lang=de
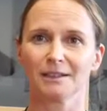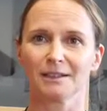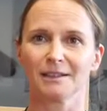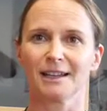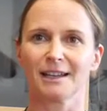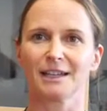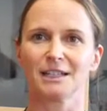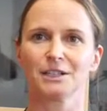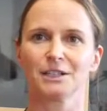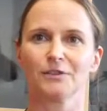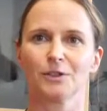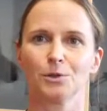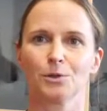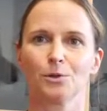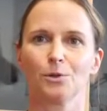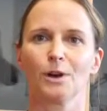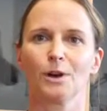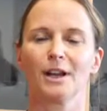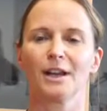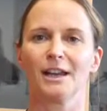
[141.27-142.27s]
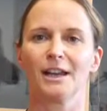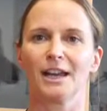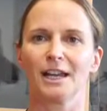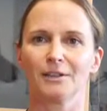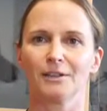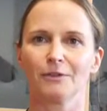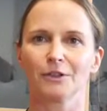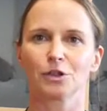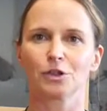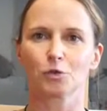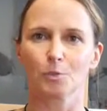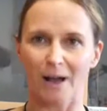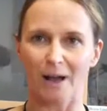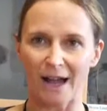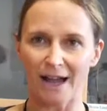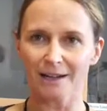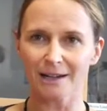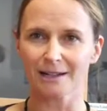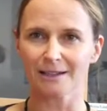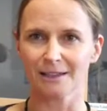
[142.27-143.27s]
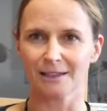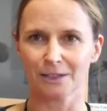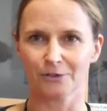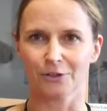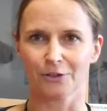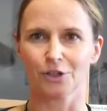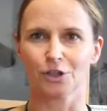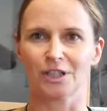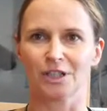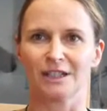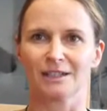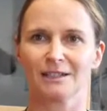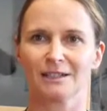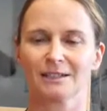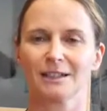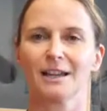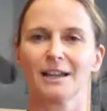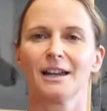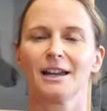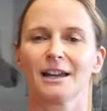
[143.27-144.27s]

Das heißt, wenn du etwas sprachlich nicht verstehst,